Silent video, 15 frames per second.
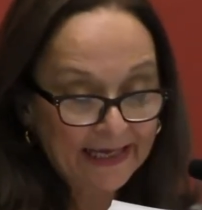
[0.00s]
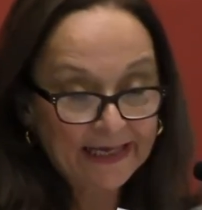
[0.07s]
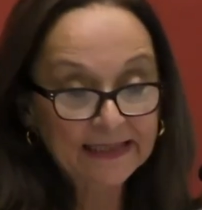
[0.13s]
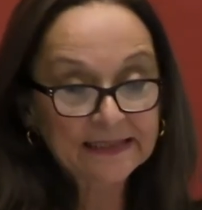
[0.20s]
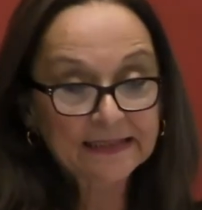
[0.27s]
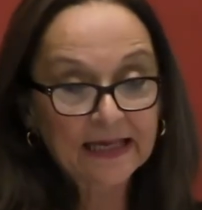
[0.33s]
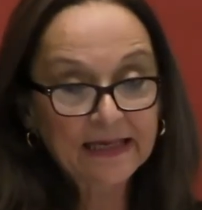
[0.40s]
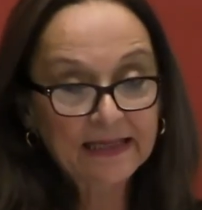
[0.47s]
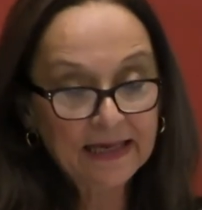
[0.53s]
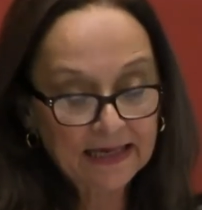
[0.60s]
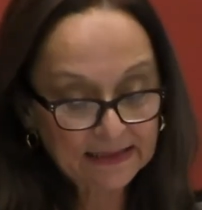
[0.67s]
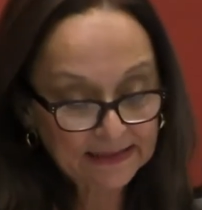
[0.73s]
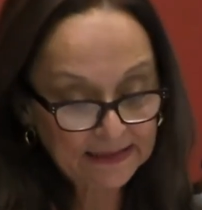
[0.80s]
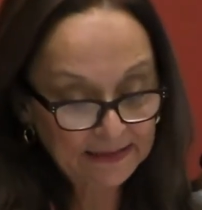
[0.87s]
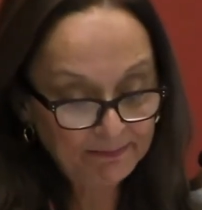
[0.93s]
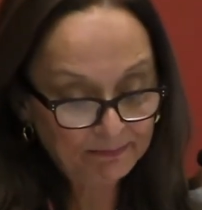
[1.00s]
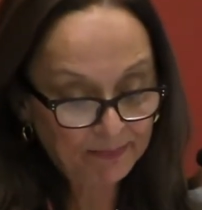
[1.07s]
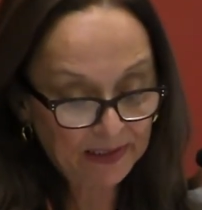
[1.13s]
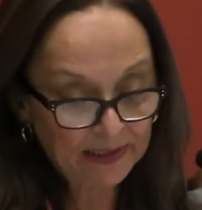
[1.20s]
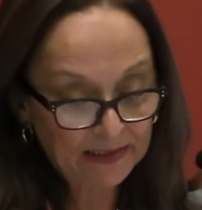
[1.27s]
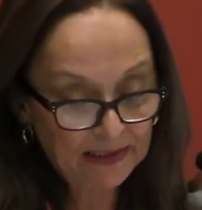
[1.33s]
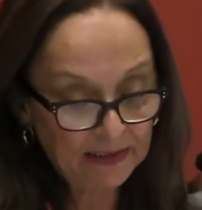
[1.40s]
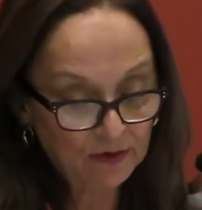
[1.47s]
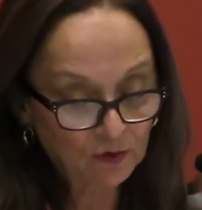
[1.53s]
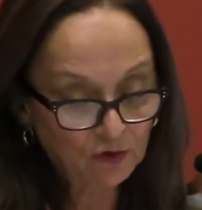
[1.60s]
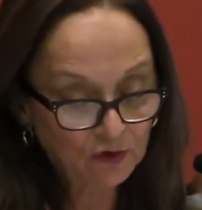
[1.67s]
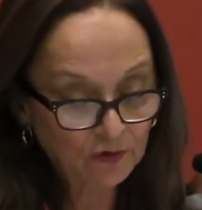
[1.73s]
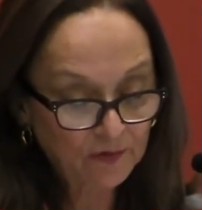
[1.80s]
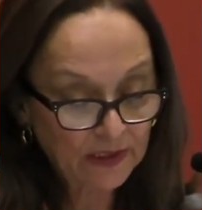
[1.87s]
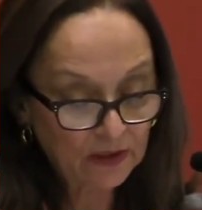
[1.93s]
Esta idea simple de la
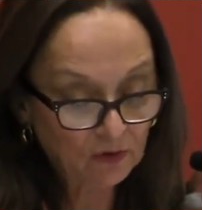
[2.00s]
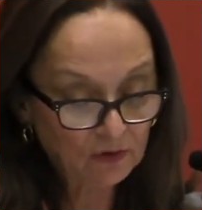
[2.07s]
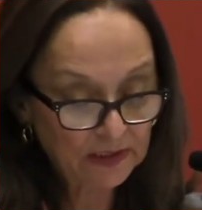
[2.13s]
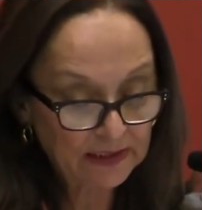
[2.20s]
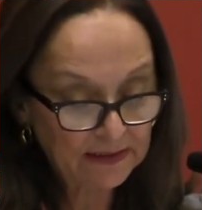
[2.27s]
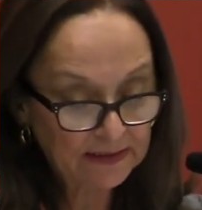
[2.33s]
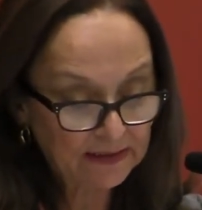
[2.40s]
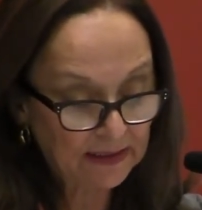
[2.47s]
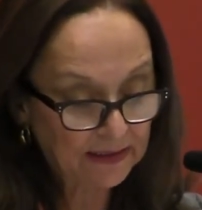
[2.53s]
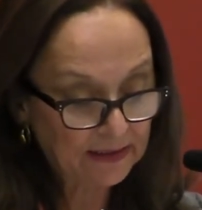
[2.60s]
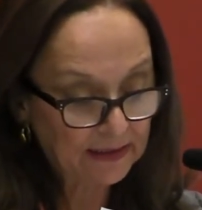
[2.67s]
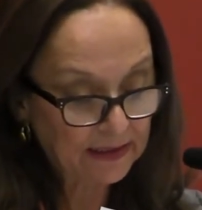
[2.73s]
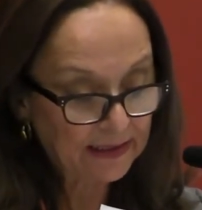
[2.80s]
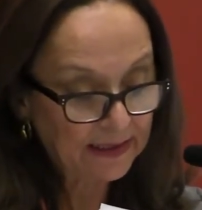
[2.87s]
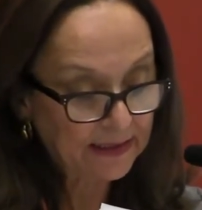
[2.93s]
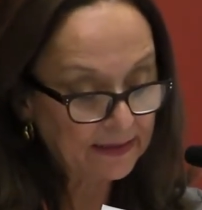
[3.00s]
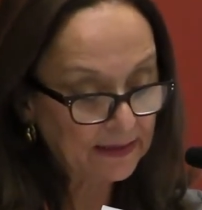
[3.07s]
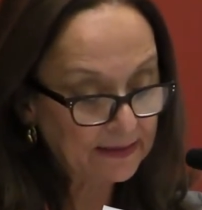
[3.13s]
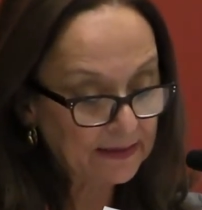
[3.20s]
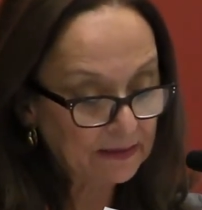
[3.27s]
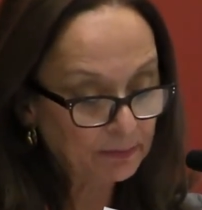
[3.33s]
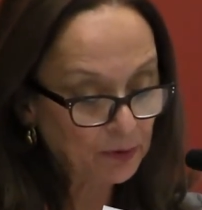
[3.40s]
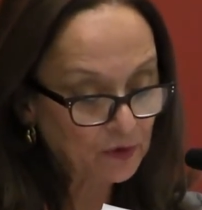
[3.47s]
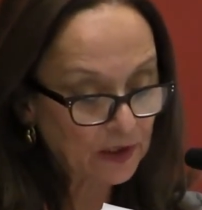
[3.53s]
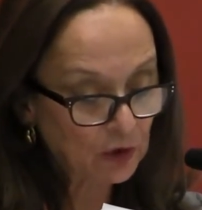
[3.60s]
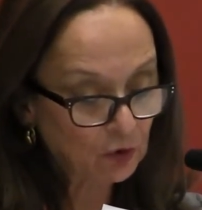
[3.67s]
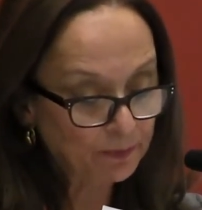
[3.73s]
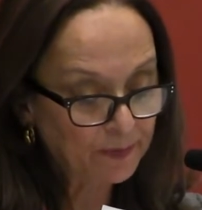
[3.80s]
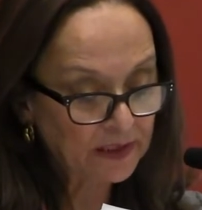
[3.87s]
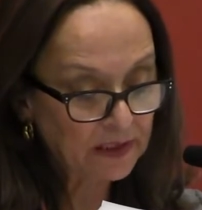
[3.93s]
noción de conquista en el tiempo se
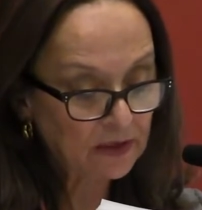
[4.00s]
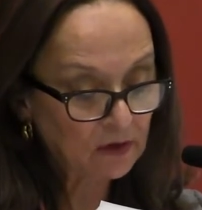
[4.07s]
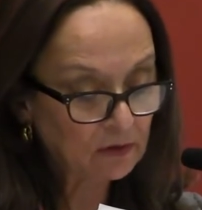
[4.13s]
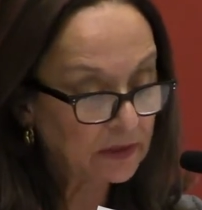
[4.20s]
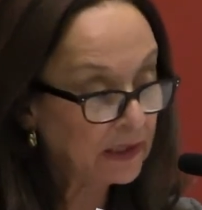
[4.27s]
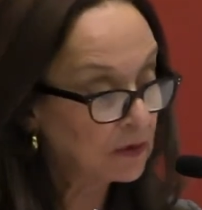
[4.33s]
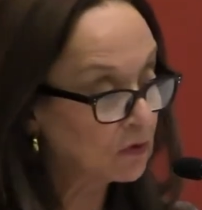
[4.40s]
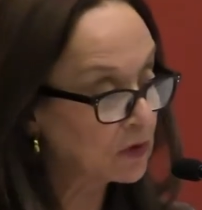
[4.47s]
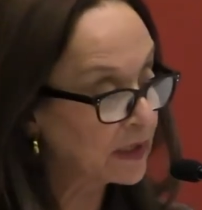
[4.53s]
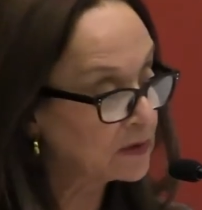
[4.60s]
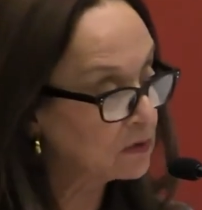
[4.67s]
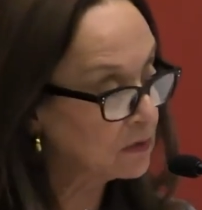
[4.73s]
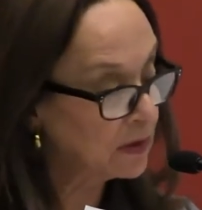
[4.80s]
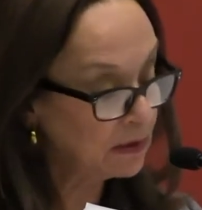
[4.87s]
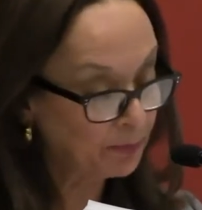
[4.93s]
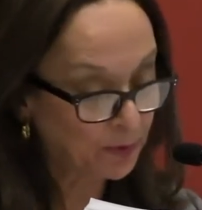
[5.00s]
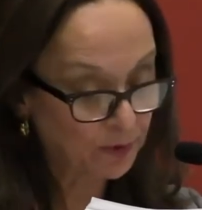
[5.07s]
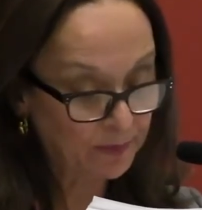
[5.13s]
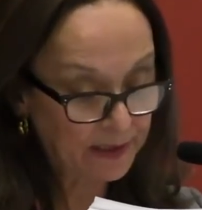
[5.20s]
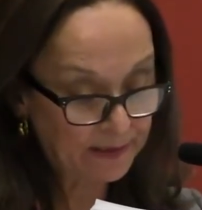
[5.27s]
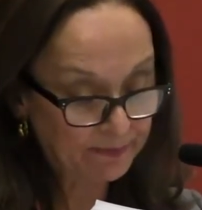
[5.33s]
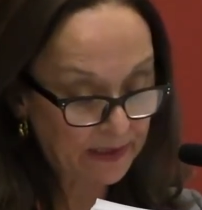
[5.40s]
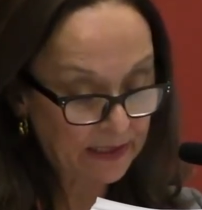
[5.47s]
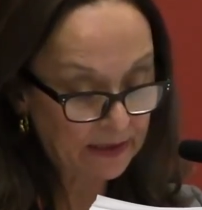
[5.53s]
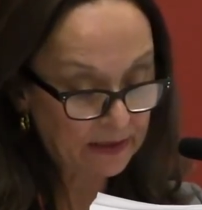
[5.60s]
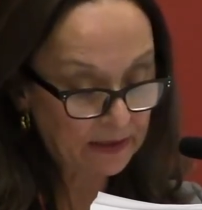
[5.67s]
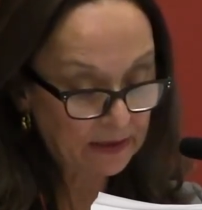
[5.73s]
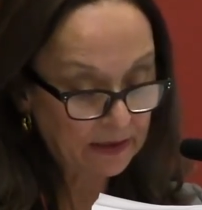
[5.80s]
convirtió en el corazón del problema